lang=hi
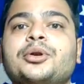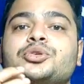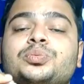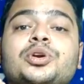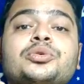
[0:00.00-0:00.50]
पर
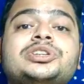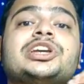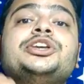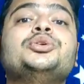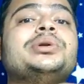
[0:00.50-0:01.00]
उसमें
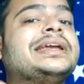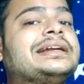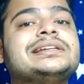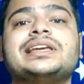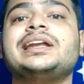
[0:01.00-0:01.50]
कुछ
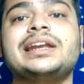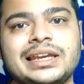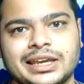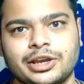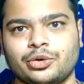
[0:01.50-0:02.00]
यूनिक डिज़ाइन
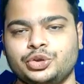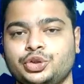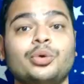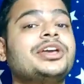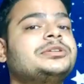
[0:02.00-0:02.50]
नहीं है है
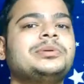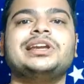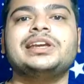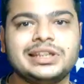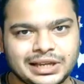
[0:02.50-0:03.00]
कुछ यूएसपी
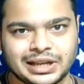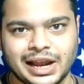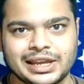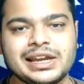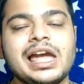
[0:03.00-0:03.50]
नहीं दिख
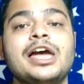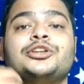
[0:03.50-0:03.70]
रहा है